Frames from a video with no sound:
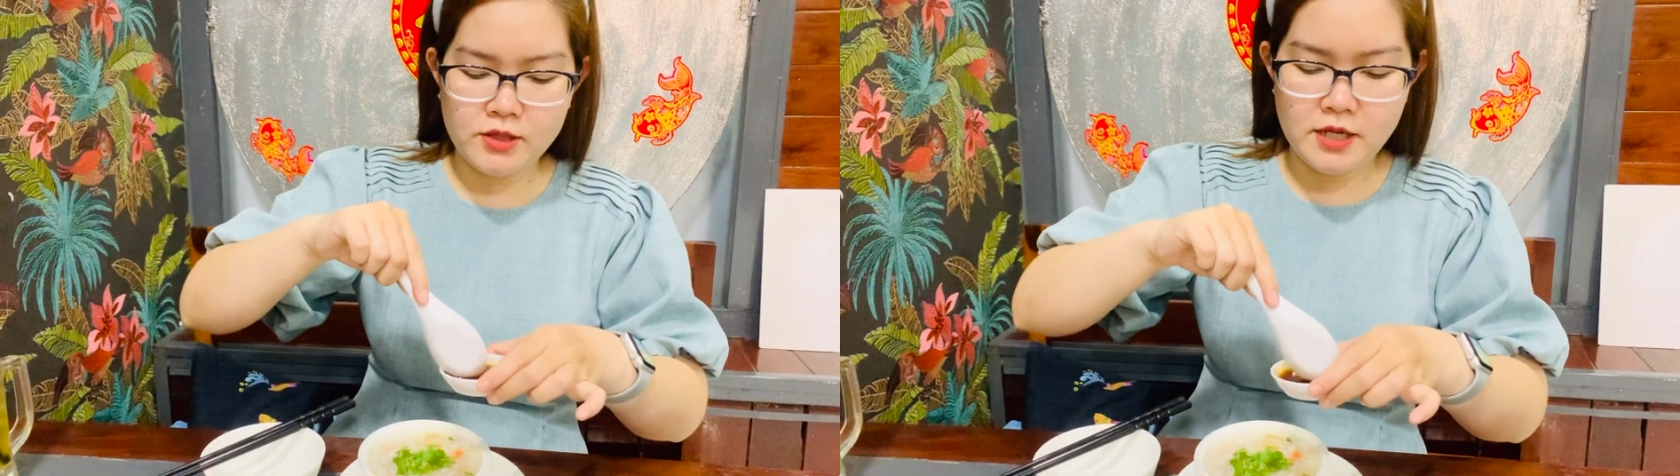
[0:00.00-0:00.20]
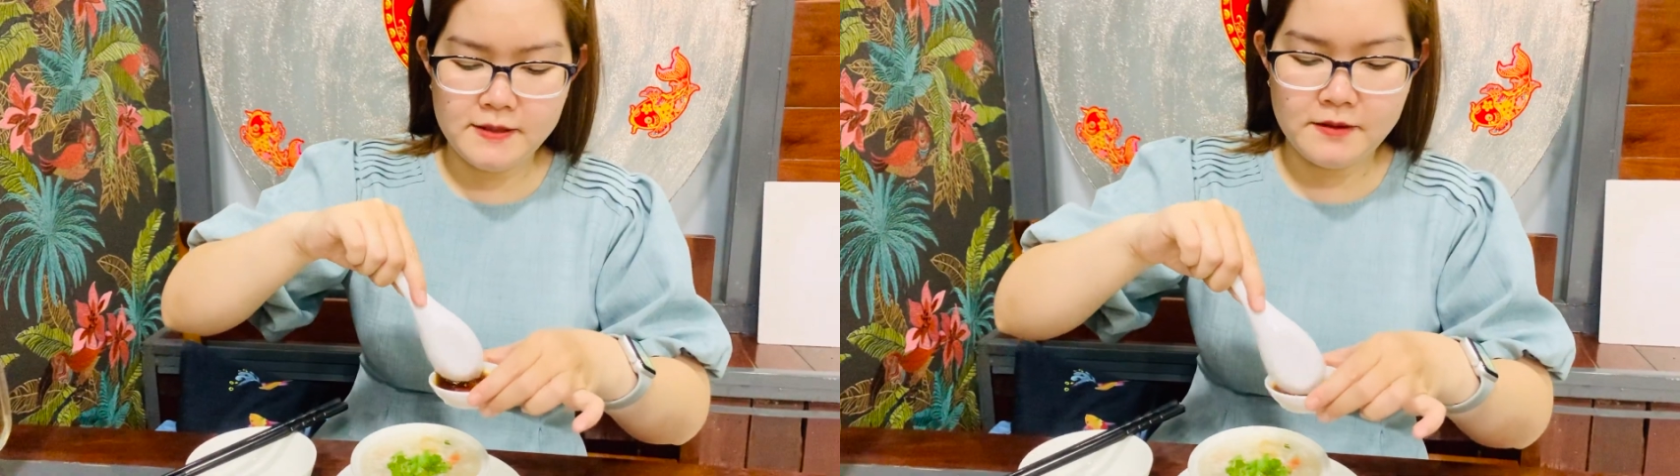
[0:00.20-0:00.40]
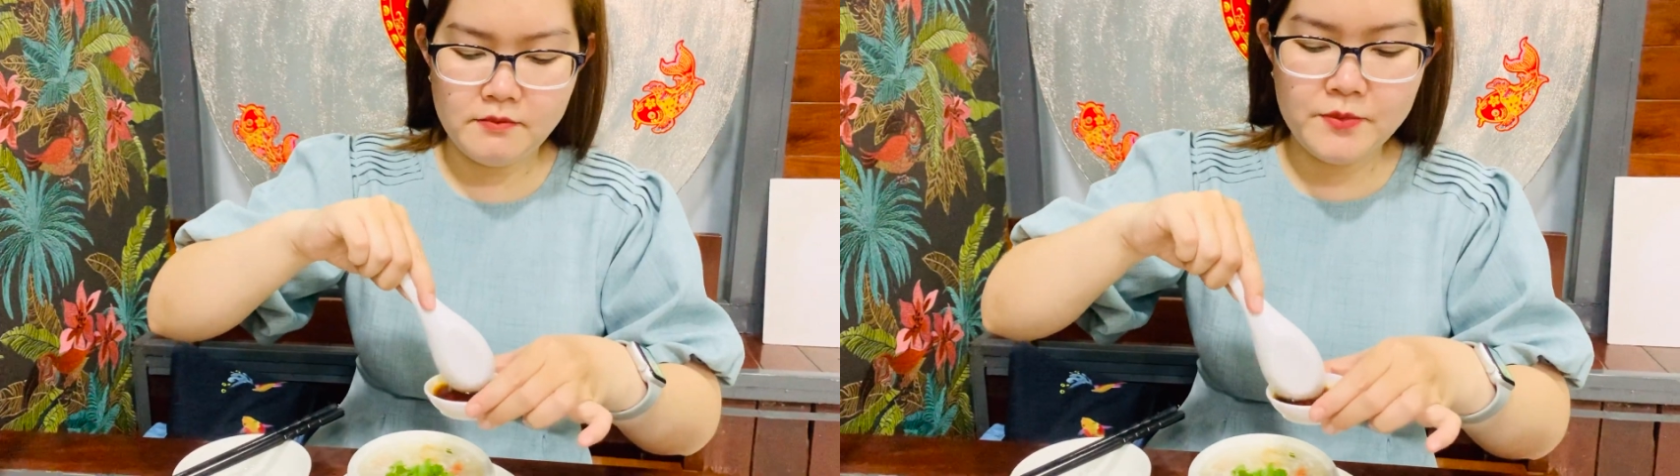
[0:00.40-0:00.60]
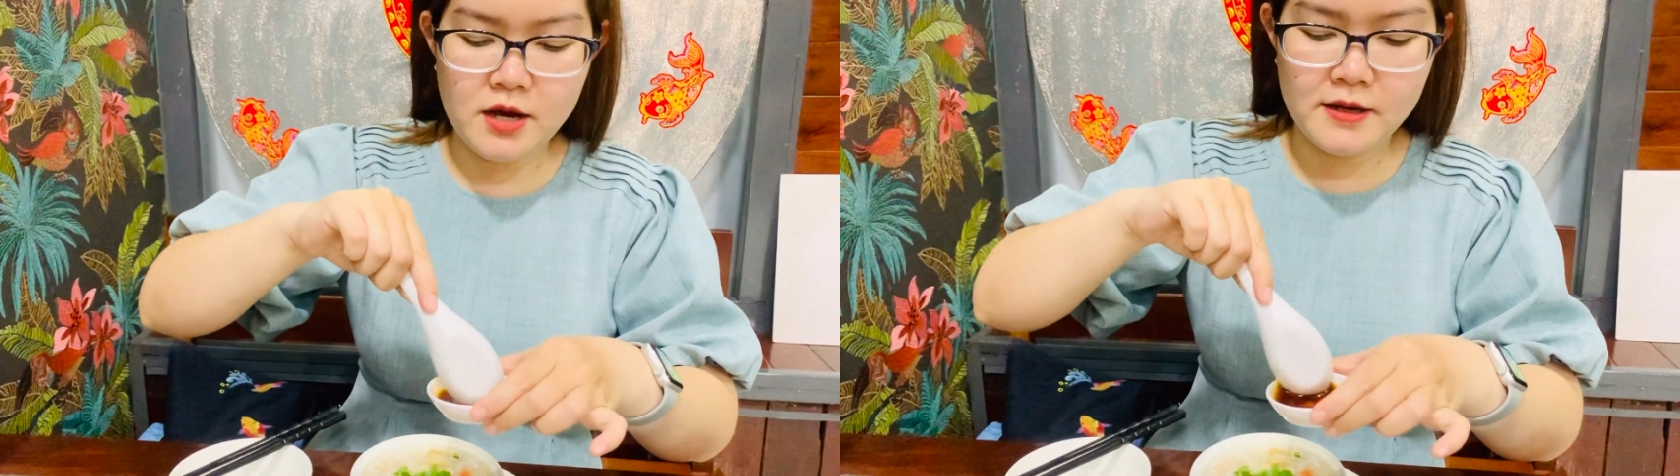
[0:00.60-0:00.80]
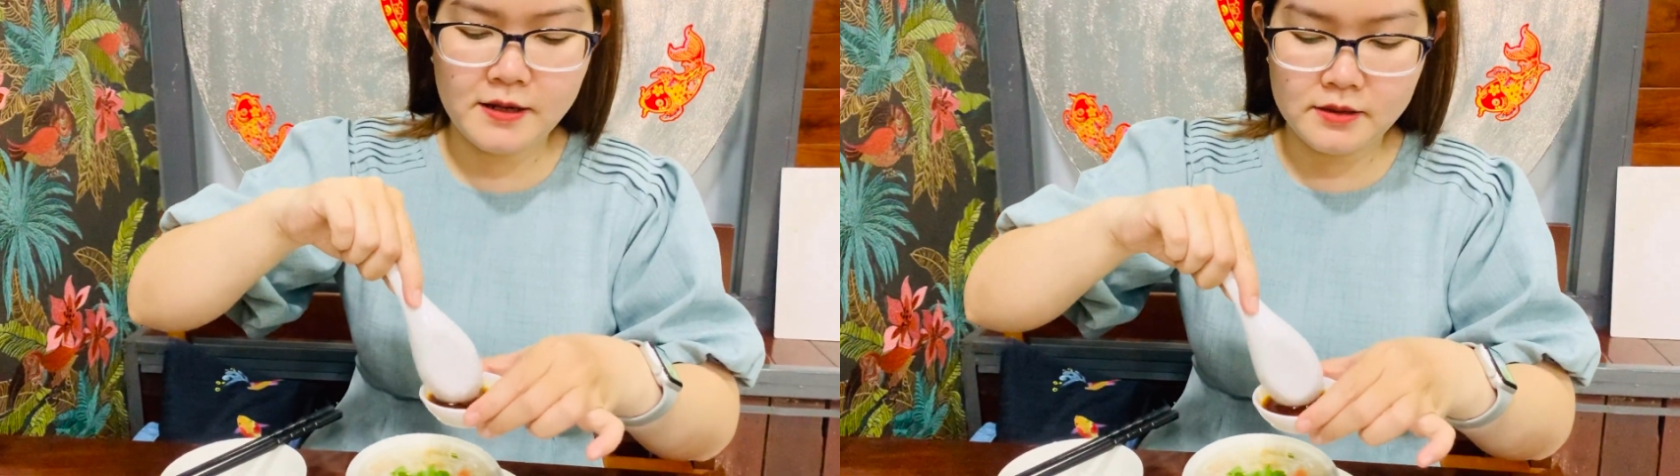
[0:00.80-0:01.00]
Thì Emily
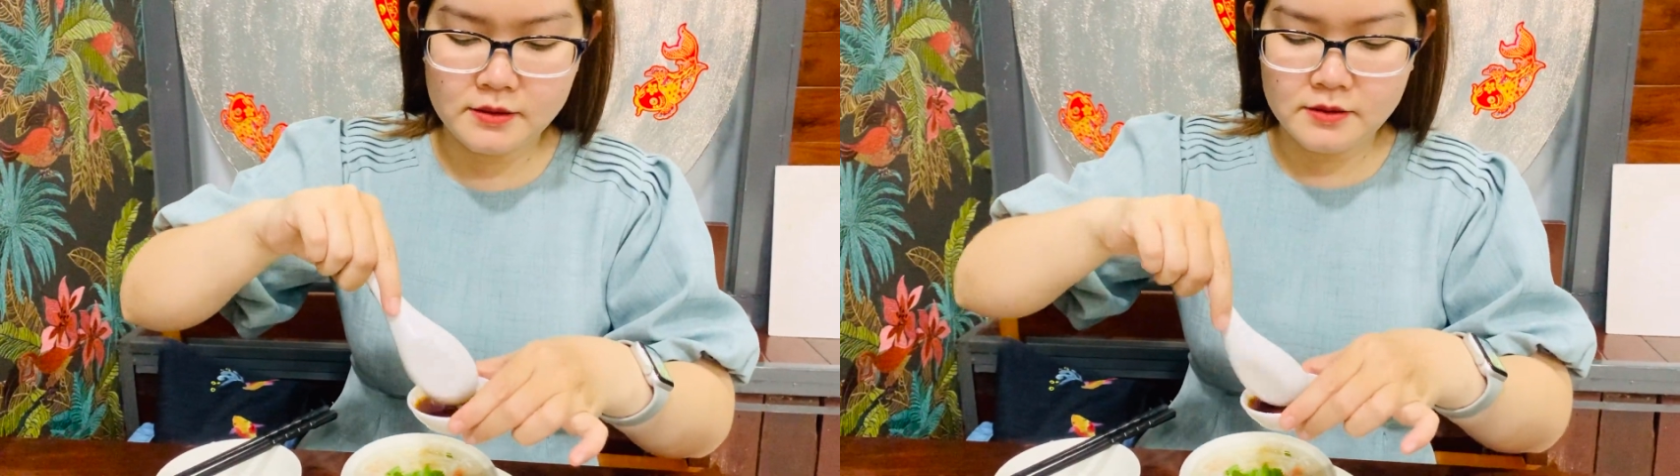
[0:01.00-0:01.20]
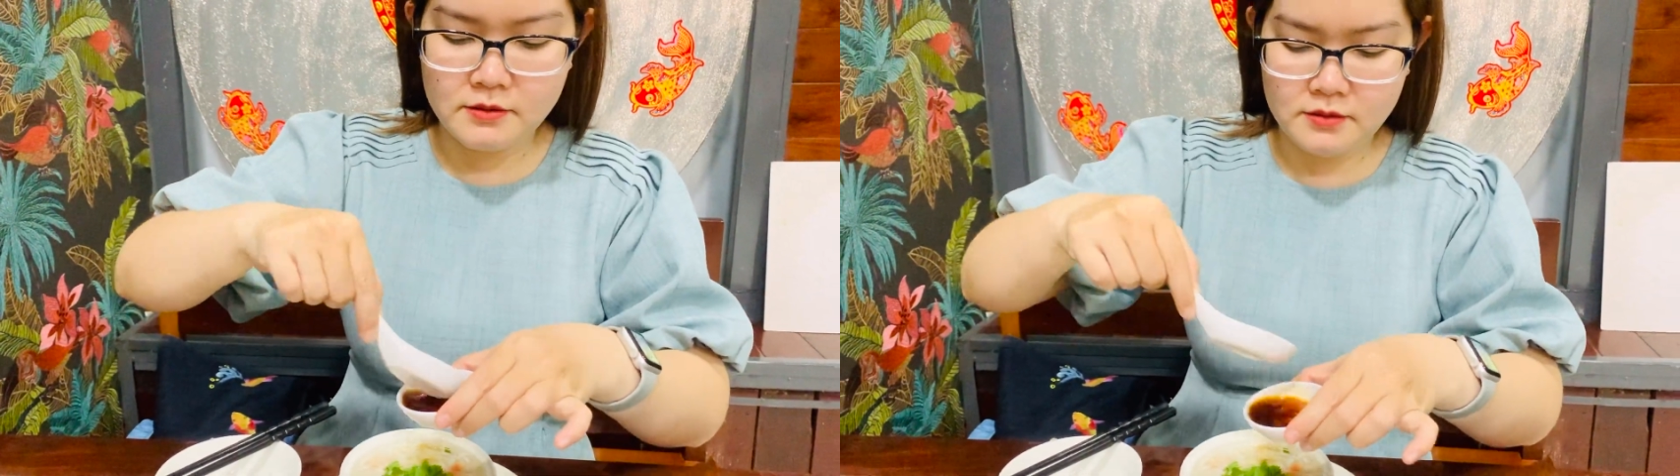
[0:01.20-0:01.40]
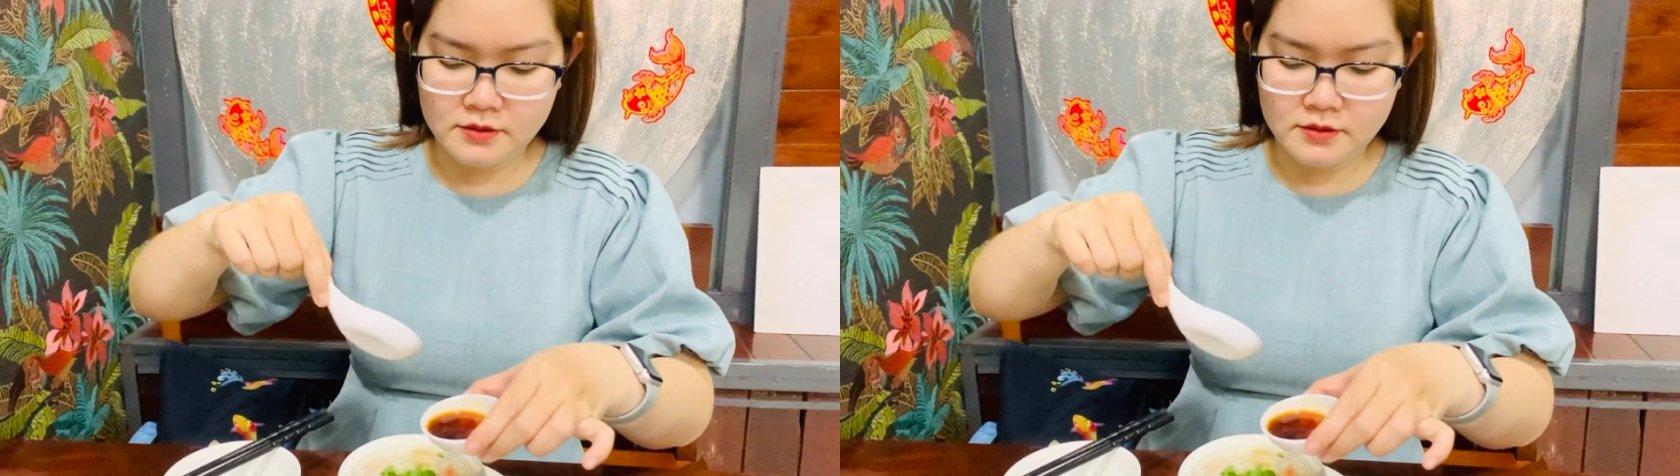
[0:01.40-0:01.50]
sẽ thử cái món